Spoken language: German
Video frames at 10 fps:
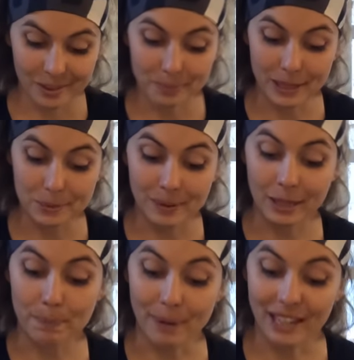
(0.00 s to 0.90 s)
Zum
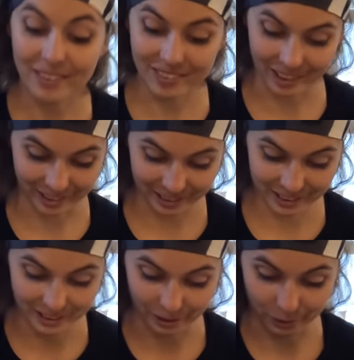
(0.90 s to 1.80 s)
Beispiel gebeizter
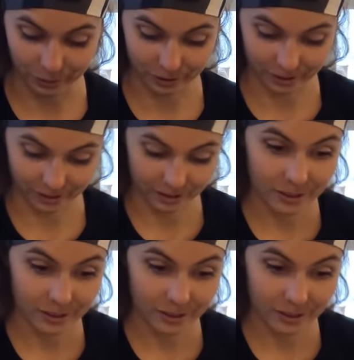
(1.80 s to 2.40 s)
Rinderrücken.